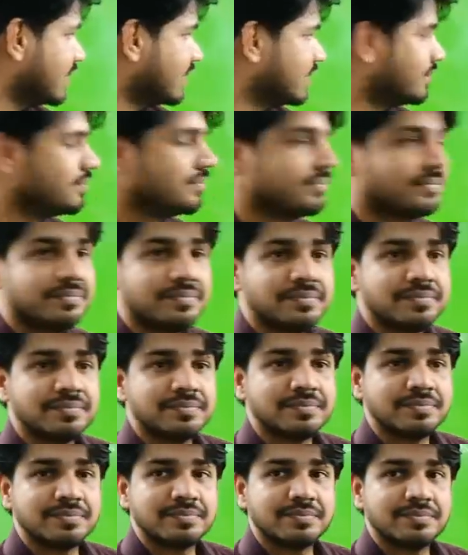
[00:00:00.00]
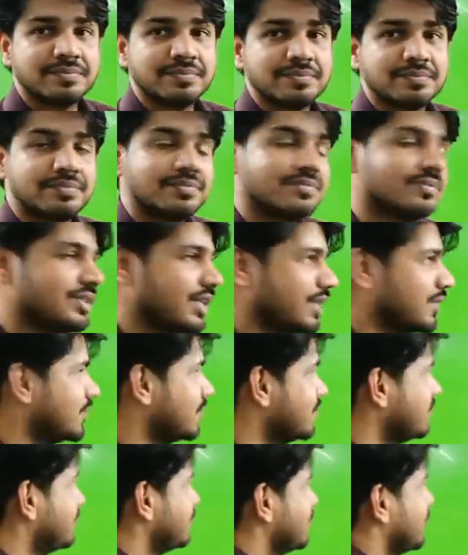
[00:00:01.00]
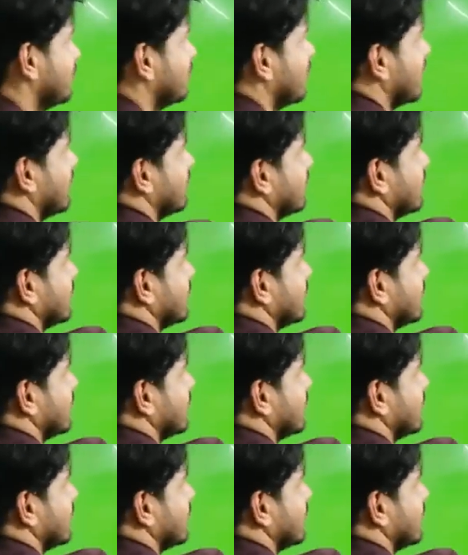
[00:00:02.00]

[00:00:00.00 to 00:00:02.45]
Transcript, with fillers: है देखो दोबारा